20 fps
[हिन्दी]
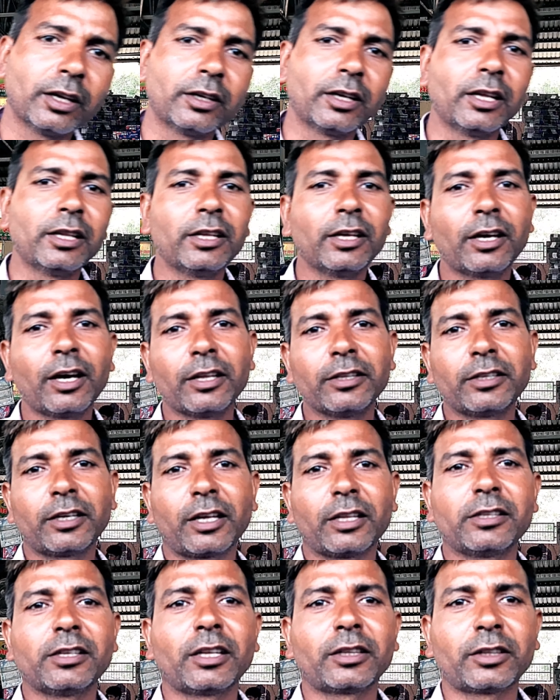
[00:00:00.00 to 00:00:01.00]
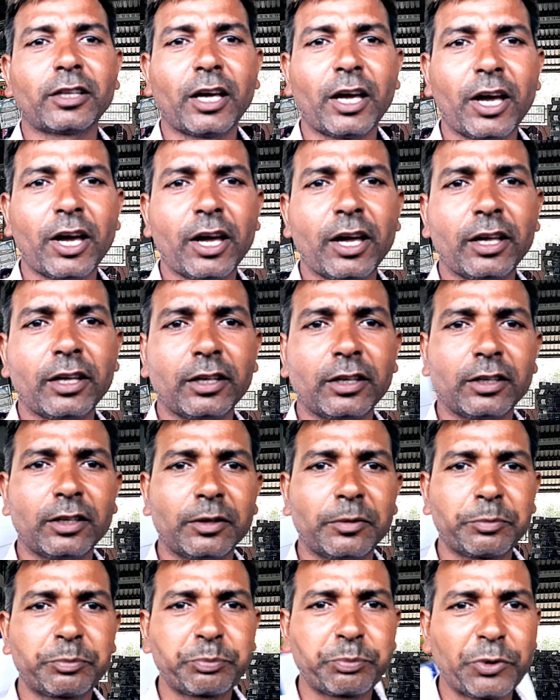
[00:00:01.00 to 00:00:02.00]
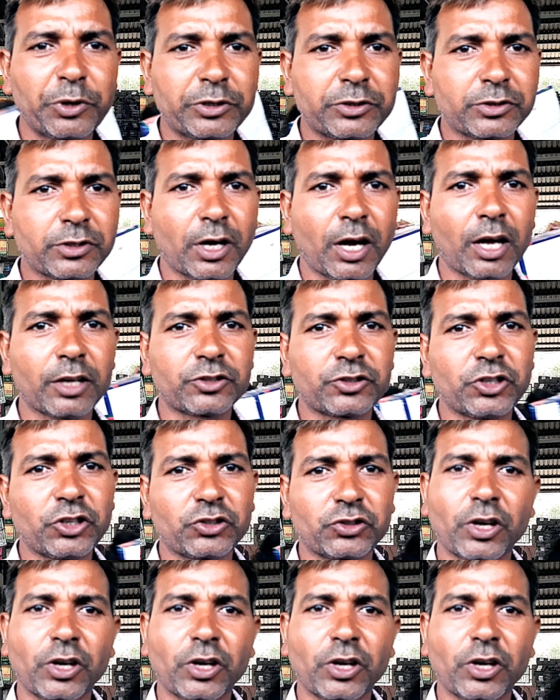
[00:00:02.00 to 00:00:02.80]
डेली का निकल जाता है पचास से